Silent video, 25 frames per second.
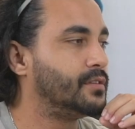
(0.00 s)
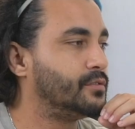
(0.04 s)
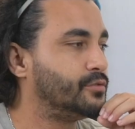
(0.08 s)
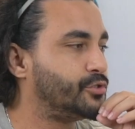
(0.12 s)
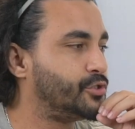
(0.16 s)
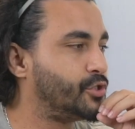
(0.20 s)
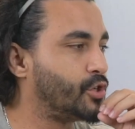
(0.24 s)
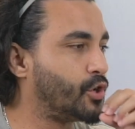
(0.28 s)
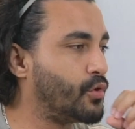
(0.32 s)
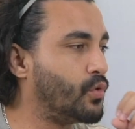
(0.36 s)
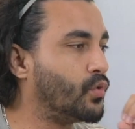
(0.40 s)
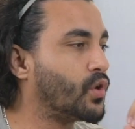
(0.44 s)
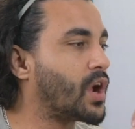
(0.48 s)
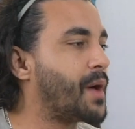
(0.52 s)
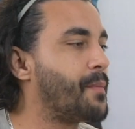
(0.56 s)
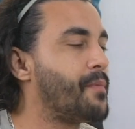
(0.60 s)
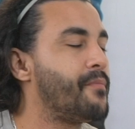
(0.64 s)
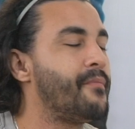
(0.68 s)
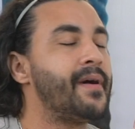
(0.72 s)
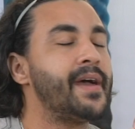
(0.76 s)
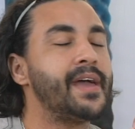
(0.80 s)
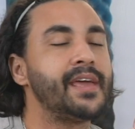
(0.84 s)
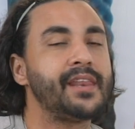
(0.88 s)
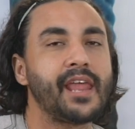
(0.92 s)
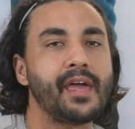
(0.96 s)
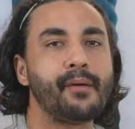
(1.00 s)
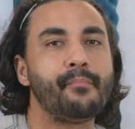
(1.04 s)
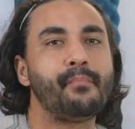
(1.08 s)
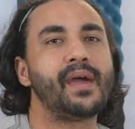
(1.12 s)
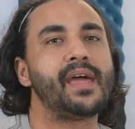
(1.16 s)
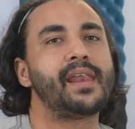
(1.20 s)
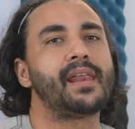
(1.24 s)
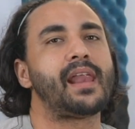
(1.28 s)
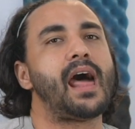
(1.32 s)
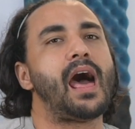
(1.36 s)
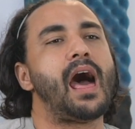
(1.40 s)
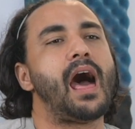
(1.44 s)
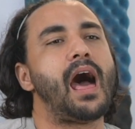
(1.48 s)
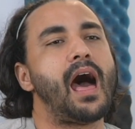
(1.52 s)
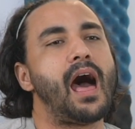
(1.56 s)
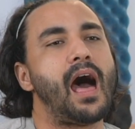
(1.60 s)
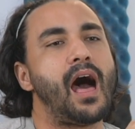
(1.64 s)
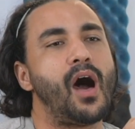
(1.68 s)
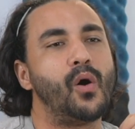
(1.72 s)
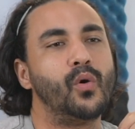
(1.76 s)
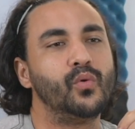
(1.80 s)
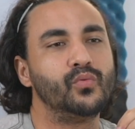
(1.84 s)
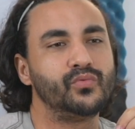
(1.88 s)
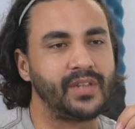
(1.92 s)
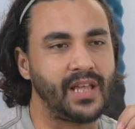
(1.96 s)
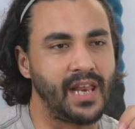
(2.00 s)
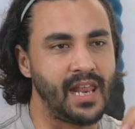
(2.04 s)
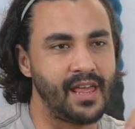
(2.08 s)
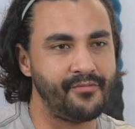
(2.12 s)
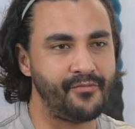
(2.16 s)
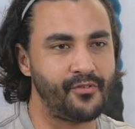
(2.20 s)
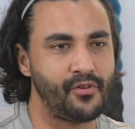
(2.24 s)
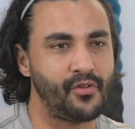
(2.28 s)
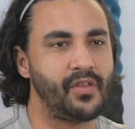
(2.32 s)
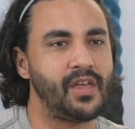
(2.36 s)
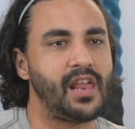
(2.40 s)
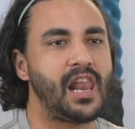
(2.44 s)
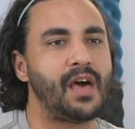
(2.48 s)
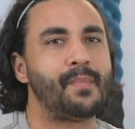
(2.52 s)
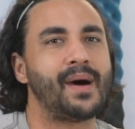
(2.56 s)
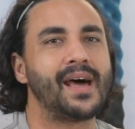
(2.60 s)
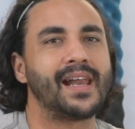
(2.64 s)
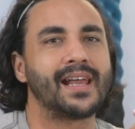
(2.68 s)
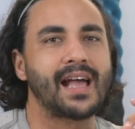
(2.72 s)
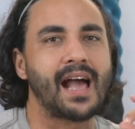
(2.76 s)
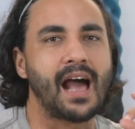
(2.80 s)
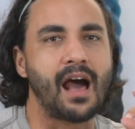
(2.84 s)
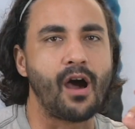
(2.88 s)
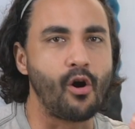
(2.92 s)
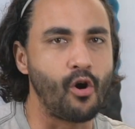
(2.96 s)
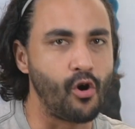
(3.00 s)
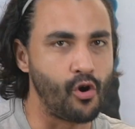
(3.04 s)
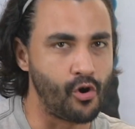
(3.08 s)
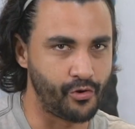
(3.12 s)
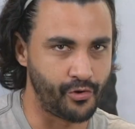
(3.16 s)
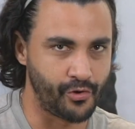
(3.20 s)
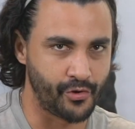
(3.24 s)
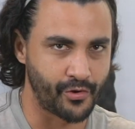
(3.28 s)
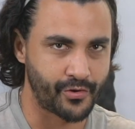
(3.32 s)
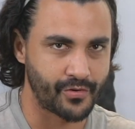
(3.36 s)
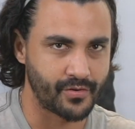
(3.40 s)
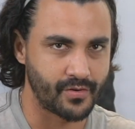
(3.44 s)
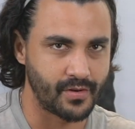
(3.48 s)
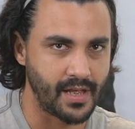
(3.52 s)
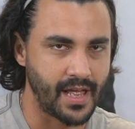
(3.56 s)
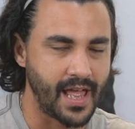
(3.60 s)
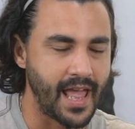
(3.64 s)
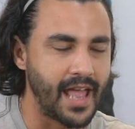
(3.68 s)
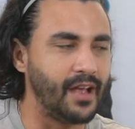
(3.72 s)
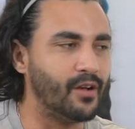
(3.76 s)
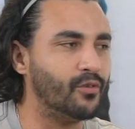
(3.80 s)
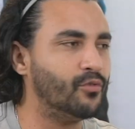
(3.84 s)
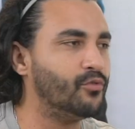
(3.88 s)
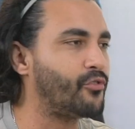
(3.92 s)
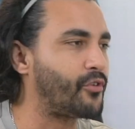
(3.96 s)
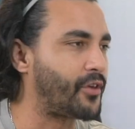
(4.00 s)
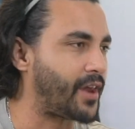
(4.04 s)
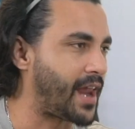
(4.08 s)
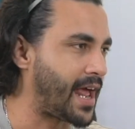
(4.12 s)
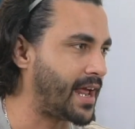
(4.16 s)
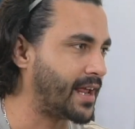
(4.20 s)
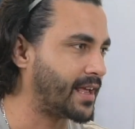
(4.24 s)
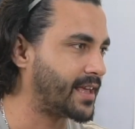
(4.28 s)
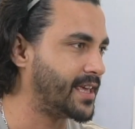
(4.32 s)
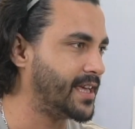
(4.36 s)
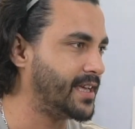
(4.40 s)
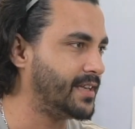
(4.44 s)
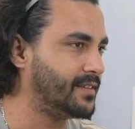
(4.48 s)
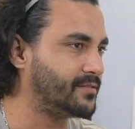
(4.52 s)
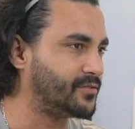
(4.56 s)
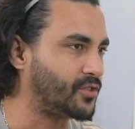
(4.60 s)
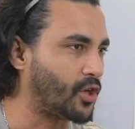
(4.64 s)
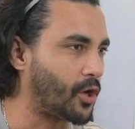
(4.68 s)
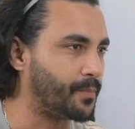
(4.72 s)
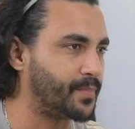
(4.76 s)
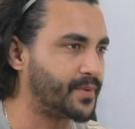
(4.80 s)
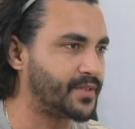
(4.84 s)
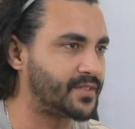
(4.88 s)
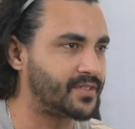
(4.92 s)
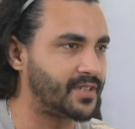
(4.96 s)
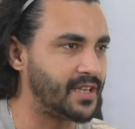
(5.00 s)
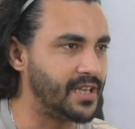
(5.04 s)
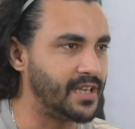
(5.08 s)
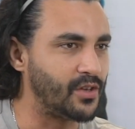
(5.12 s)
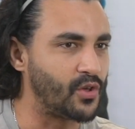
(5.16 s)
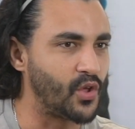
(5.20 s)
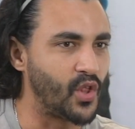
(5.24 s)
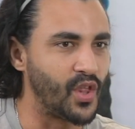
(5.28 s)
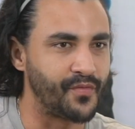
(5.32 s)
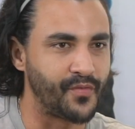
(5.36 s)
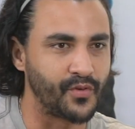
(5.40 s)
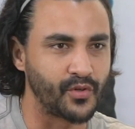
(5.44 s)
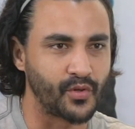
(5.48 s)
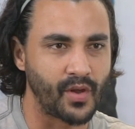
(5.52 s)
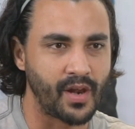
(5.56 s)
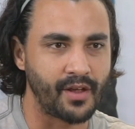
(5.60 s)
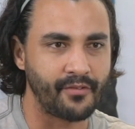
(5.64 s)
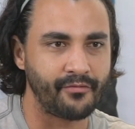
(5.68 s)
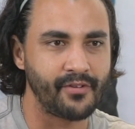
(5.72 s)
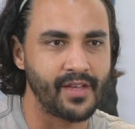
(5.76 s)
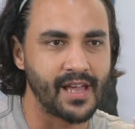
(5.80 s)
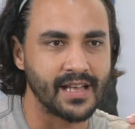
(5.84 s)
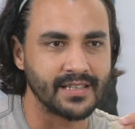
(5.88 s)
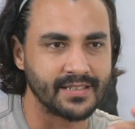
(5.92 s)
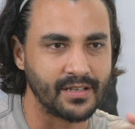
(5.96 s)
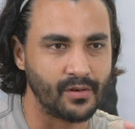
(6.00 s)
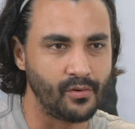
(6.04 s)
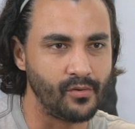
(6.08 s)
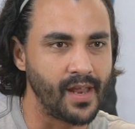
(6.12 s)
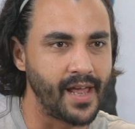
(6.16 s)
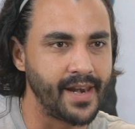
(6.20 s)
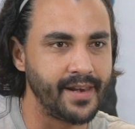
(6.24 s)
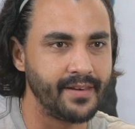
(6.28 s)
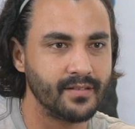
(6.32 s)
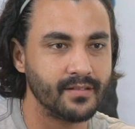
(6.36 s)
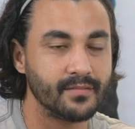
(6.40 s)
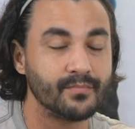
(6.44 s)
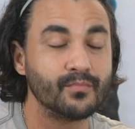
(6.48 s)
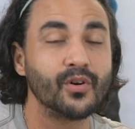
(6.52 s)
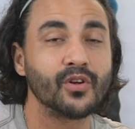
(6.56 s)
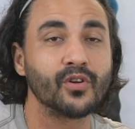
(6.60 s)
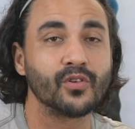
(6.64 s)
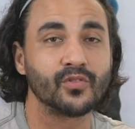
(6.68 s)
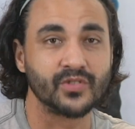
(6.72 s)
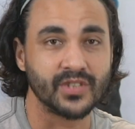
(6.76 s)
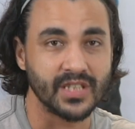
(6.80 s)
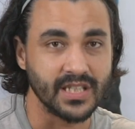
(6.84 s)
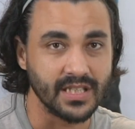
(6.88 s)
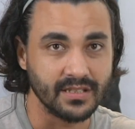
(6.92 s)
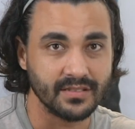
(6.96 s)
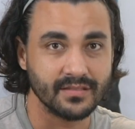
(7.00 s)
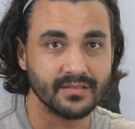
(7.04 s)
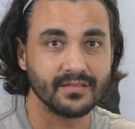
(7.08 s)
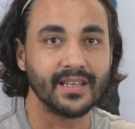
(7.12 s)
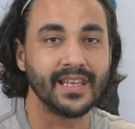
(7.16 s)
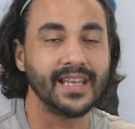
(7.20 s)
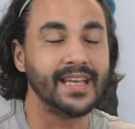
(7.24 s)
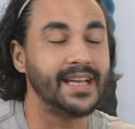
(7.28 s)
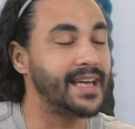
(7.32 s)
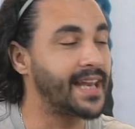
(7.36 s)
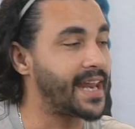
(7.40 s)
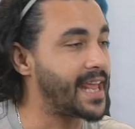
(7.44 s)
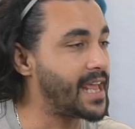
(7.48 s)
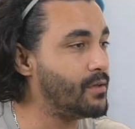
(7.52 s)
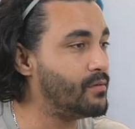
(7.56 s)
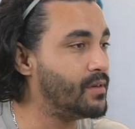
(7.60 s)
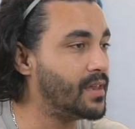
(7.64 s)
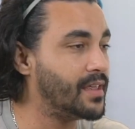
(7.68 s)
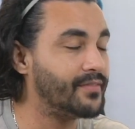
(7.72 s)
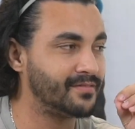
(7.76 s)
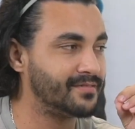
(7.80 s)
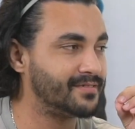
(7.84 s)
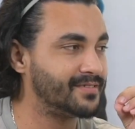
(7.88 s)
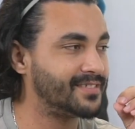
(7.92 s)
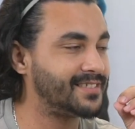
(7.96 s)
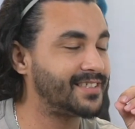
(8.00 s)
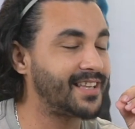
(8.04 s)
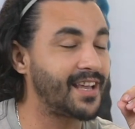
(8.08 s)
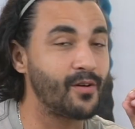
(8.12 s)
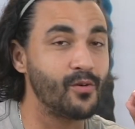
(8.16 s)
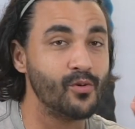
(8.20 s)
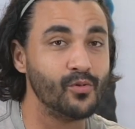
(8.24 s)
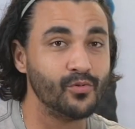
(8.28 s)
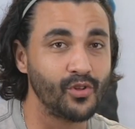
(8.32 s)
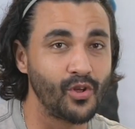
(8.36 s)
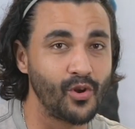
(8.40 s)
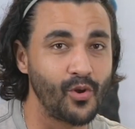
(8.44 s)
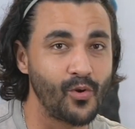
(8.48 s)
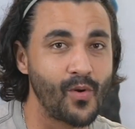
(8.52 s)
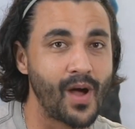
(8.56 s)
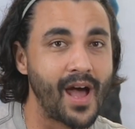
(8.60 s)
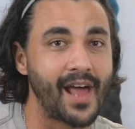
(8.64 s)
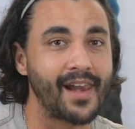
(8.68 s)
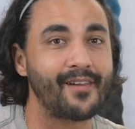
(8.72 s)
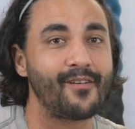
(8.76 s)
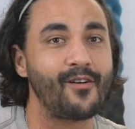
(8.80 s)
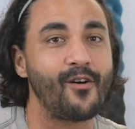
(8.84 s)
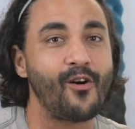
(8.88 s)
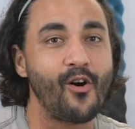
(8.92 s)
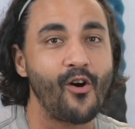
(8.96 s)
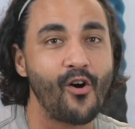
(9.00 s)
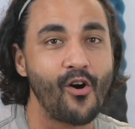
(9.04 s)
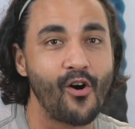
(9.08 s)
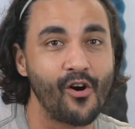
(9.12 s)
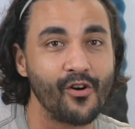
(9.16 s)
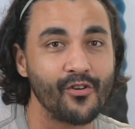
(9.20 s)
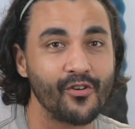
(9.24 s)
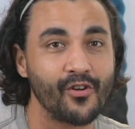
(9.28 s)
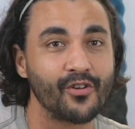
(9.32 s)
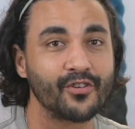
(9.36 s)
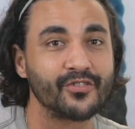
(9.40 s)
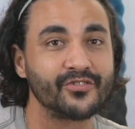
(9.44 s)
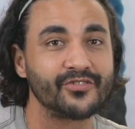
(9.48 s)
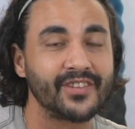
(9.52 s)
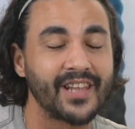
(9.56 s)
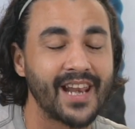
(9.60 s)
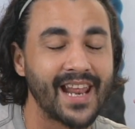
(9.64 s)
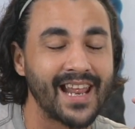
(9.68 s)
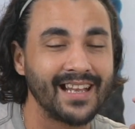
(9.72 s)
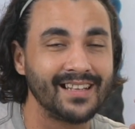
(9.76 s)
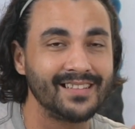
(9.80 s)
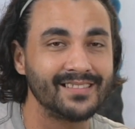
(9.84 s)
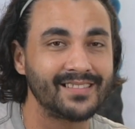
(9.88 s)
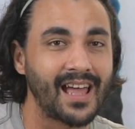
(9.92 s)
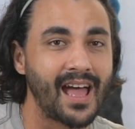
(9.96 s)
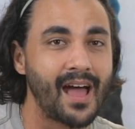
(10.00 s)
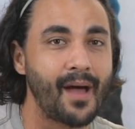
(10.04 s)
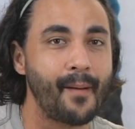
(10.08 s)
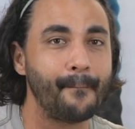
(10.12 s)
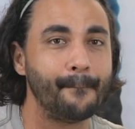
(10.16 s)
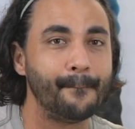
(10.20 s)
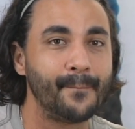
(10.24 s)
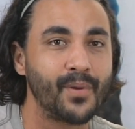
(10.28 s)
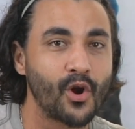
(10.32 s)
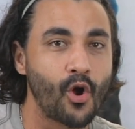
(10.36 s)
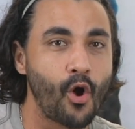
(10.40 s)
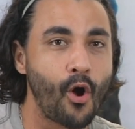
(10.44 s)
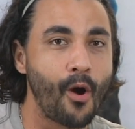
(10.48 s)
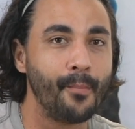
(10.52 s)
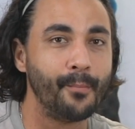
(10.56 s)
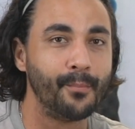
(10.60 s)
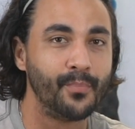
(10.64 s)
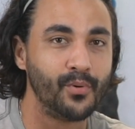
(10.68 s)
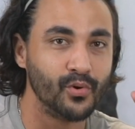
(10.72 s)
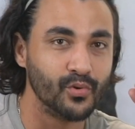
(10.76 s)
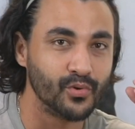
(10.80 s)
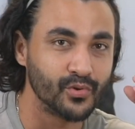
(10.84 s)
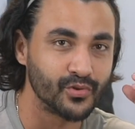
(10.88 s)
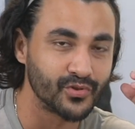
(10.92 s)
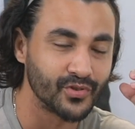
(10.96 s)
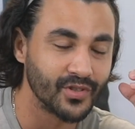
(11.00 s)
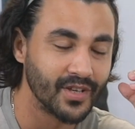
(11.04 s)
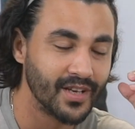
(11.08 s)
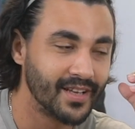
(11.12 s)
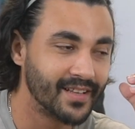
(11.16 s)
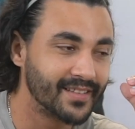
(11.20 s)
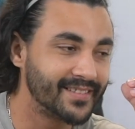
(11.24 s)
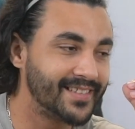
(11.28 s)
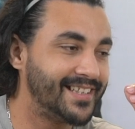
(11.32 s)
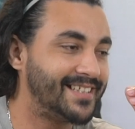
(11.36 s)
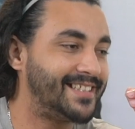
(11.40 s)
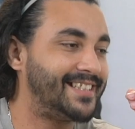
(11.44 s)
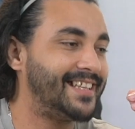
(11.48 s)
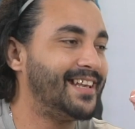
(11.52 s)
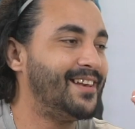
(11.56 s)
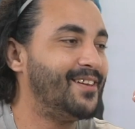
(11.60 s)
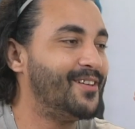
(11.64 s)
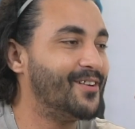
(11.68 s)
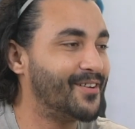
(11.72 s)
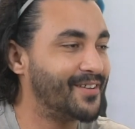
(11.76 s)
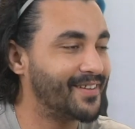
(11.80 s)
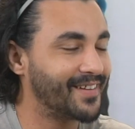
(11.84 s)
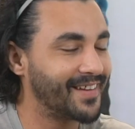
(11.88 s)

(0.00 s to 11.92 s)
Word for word: Yo nunca me imaginé ver a un teléfono de la marca Honor en un ranking top 5 de fotografía celular. Bueno, sí, increíble. Segundo lugar, Honor 30 Pro Plus. Decirlo,